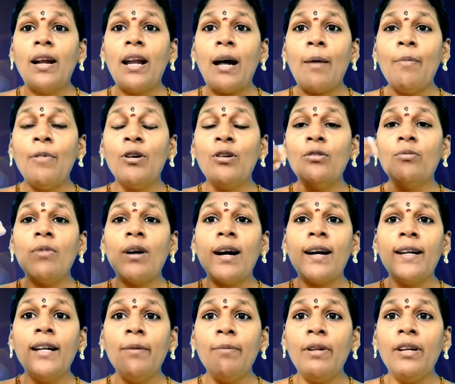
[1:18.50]
நமக்கும்
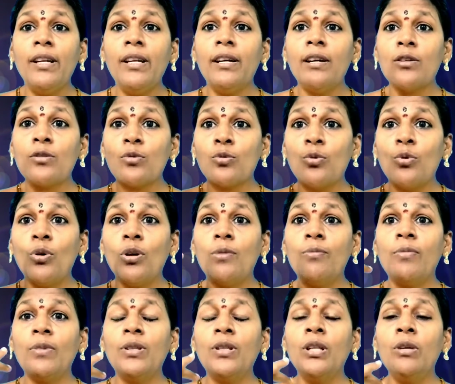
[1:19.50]
ஆட்டோமேட்டிக்காக
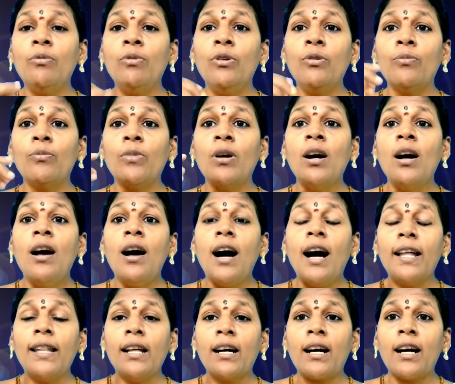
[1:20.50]
சோகம் வந்துவிடும்
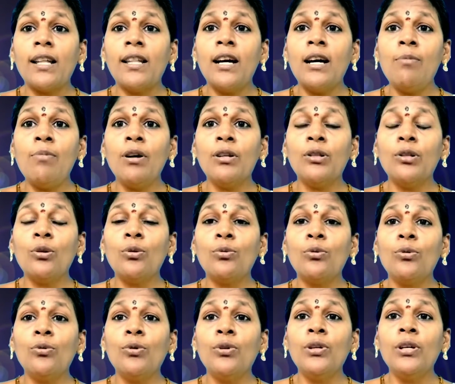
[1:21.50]
அந்த
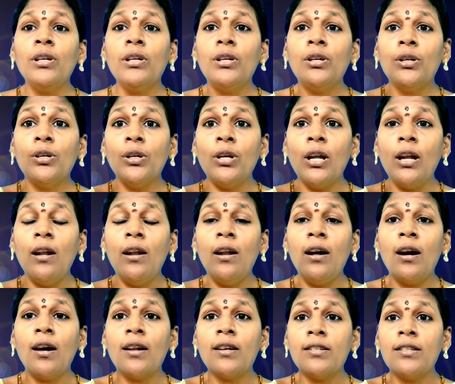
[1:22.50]
கதாபாத்திரத்தோடு
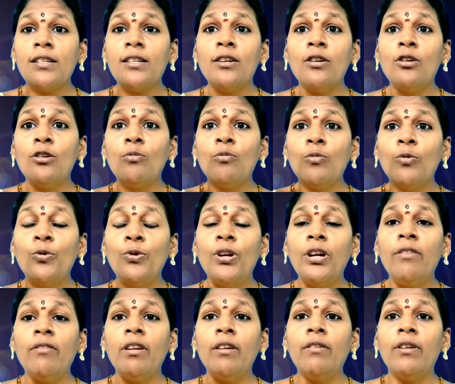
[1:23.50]
எல்லா ரசிகர்களும்
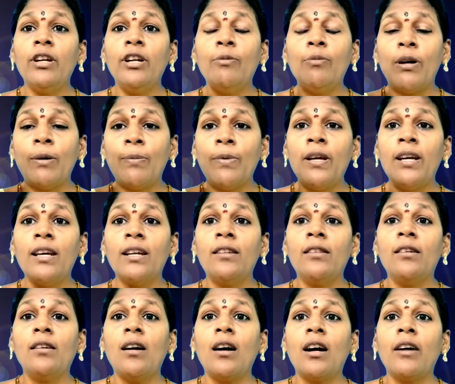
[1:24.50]
ஒன்றிவிட வேண்டும்
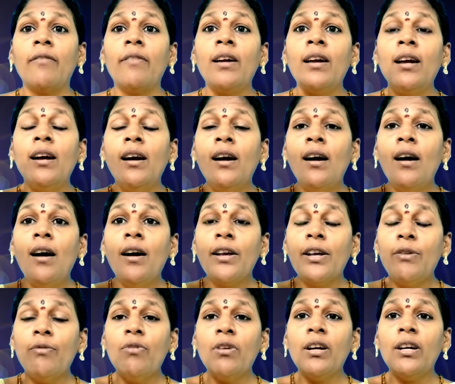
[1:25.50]
அப்படிங்கிறதுக்காகவே
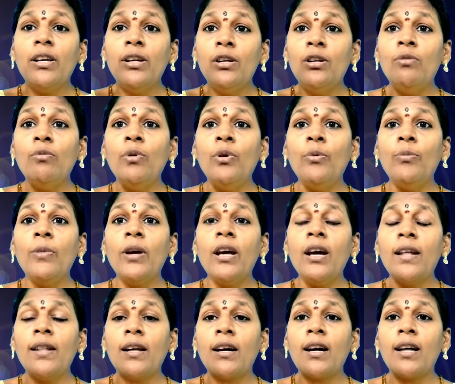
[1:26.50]
இவங்க இருவருமே
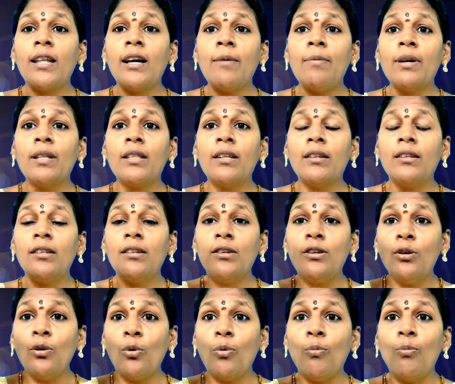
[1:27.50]
அந்த
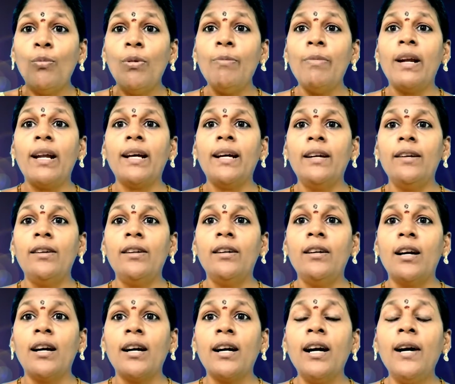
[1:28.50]
கதாபாத்திரத்திற்கு ரொம்ப
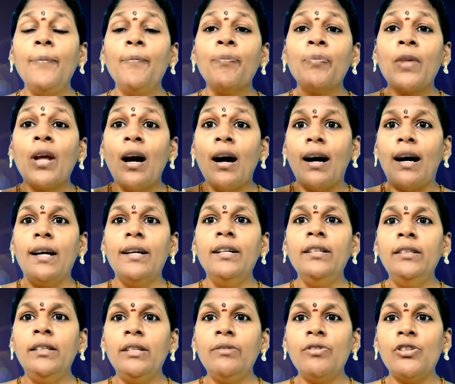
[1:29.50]
மெனக்கெட்டிருக்காங்க
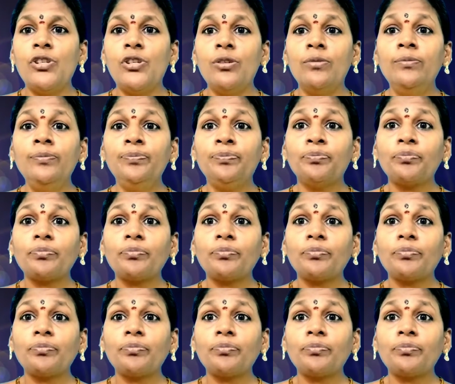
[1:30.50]
அடுத்த விஷயம்